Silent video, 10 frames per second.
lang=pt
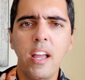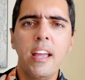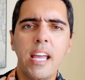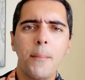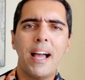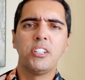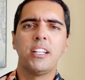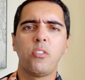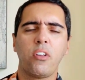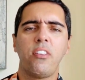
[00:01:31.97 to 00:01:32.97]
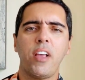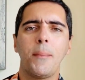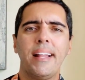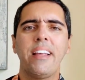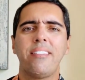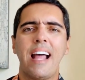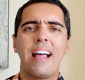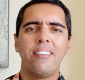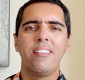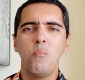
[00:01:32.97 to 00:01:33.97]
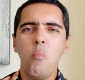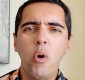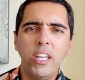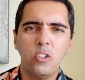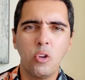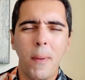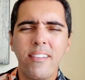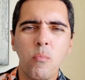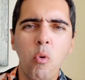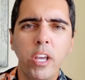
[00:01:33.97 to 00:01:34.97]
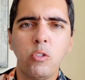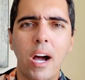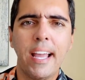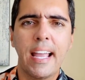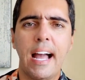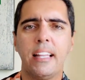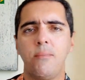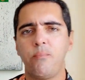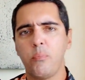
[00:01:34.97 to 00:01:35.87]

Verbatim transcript: E a imagem das Forças Armadas está muito, mas muito arranhada.